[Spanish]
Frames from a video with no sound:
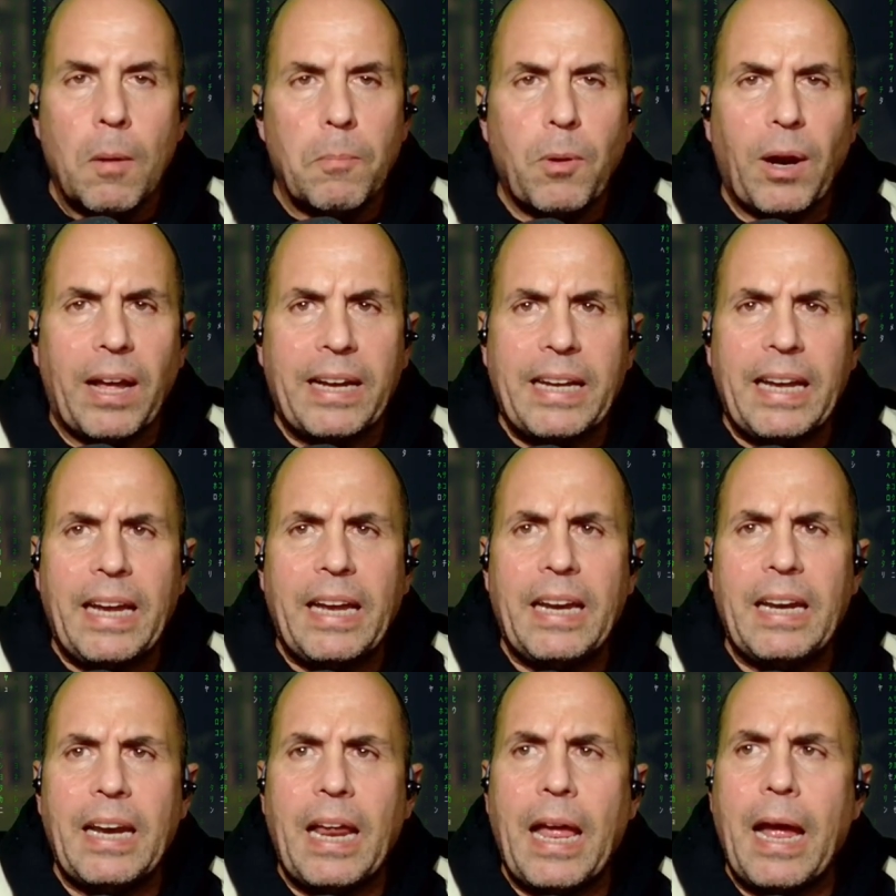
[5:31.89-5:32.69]
Por,
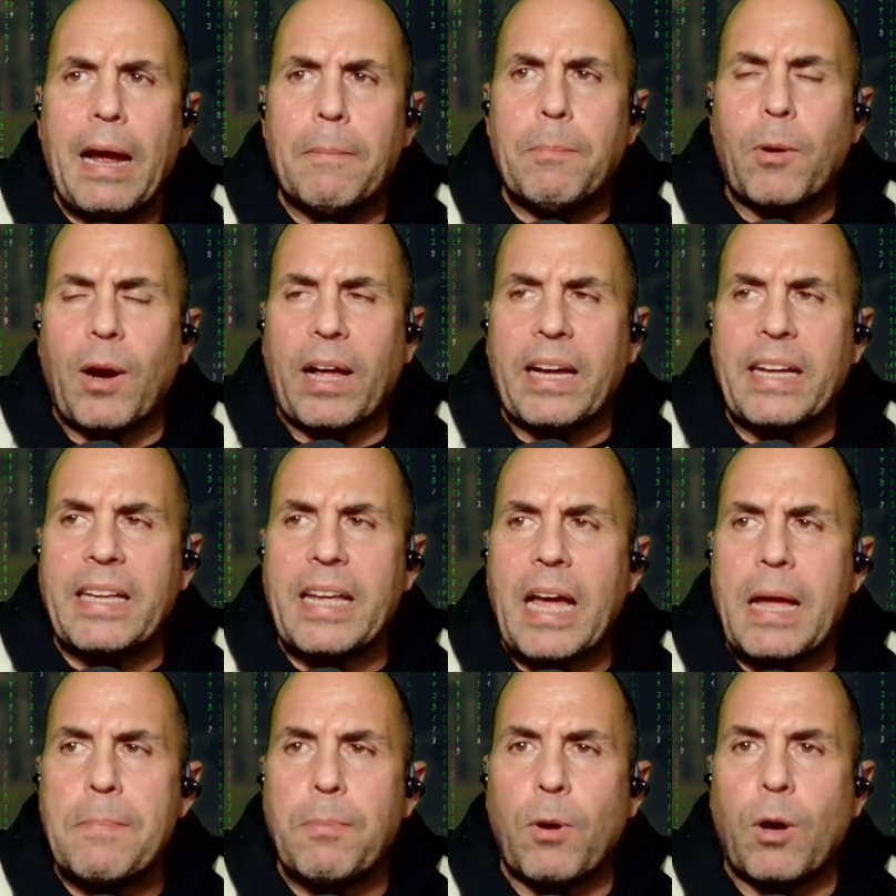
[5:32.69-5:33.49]
aquel, por
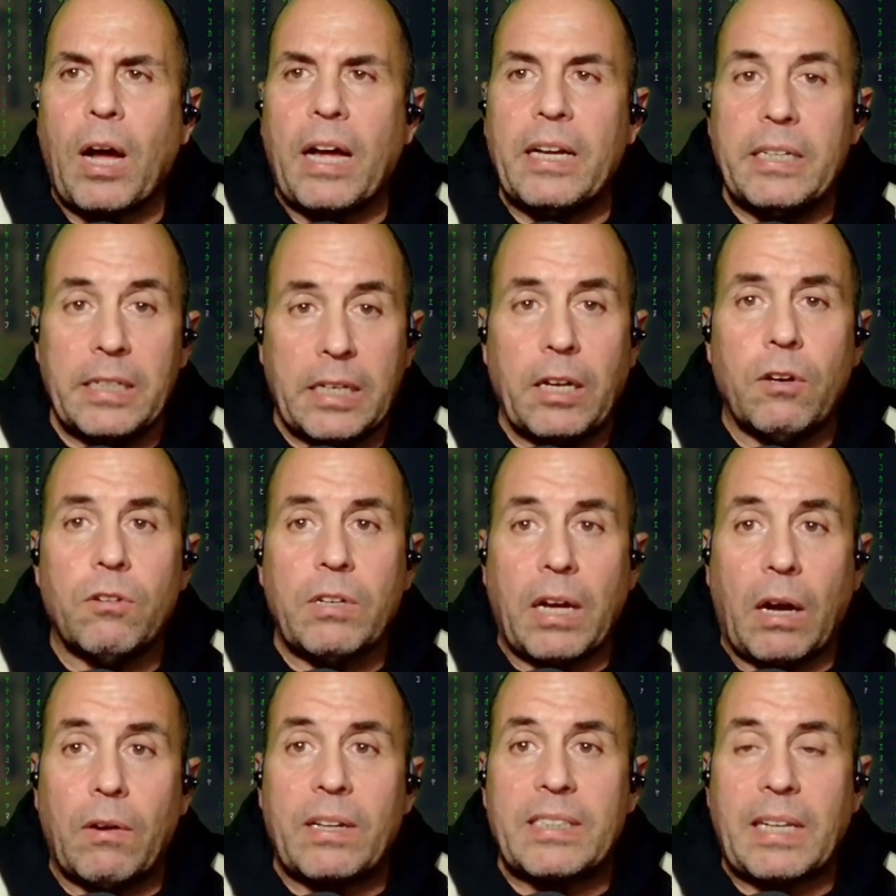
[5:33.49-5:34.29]
aquella época, y creo
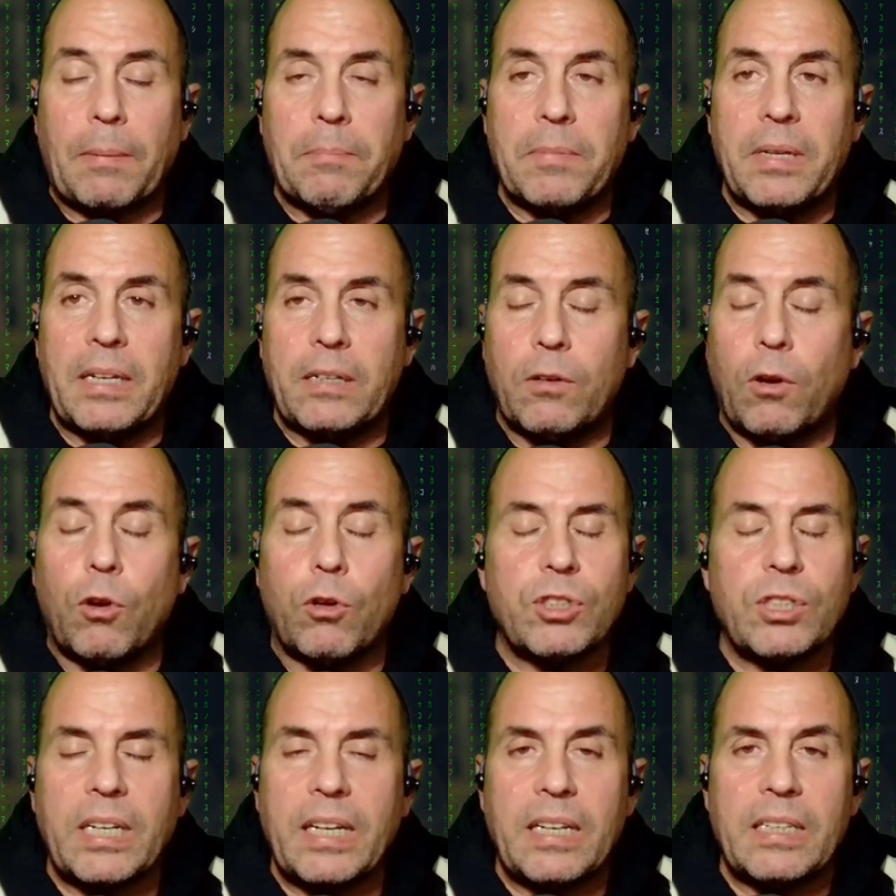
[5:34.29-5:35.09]
que ahora también, no
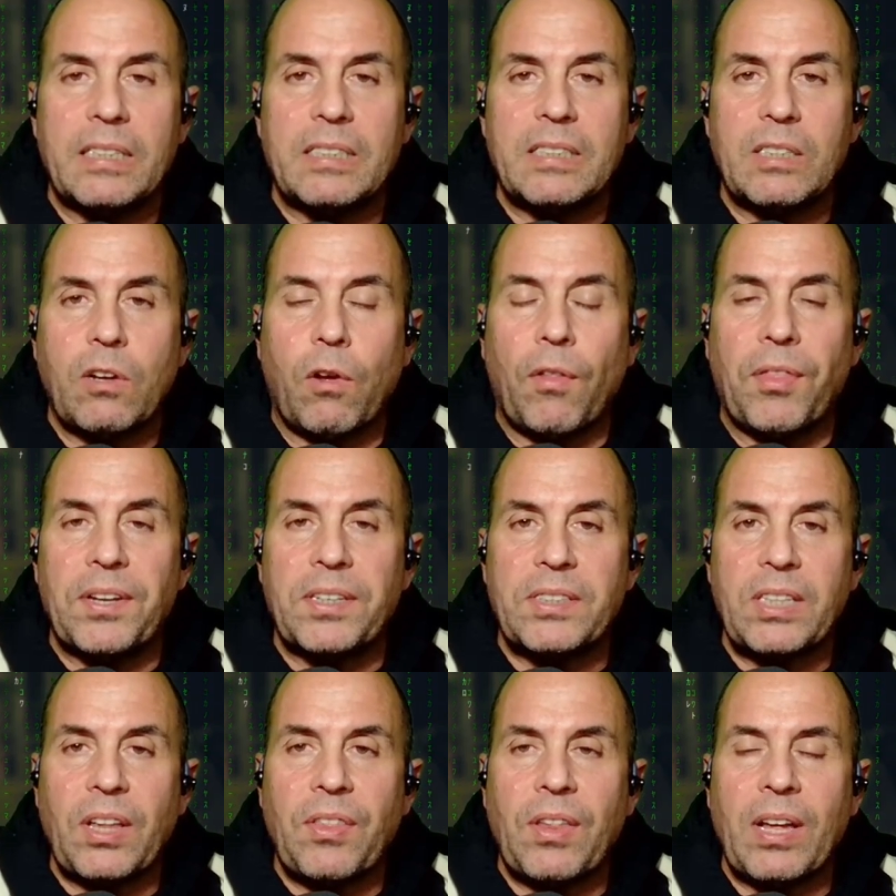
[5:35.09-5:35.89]
lo sé con
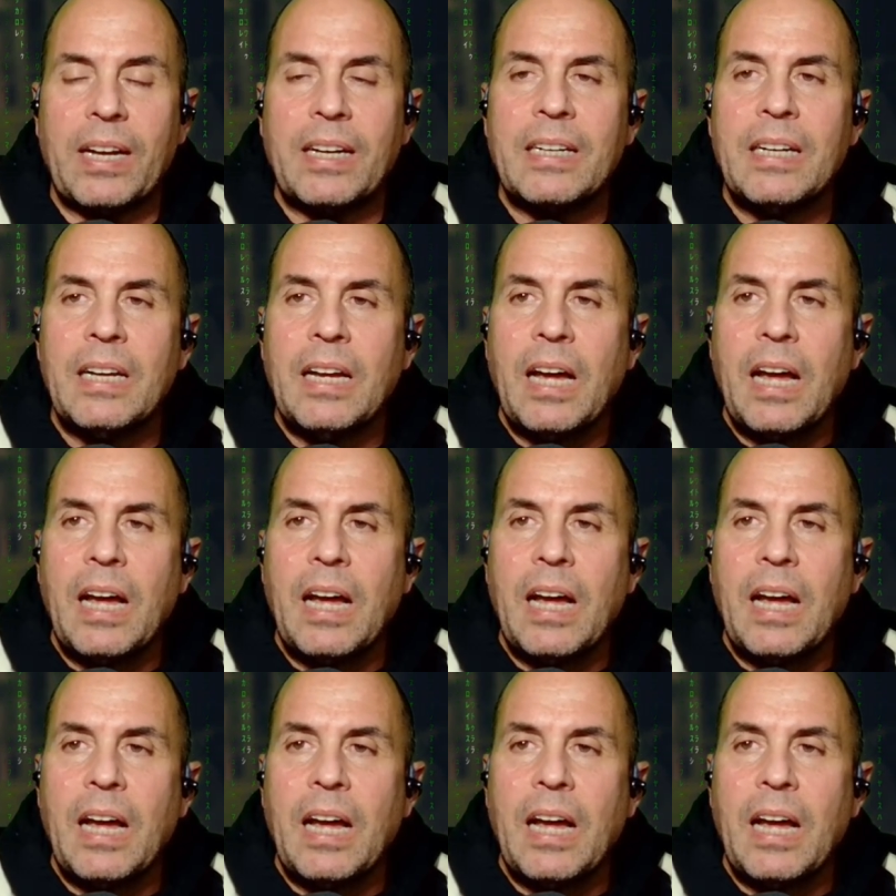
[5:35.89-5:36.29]
certeza,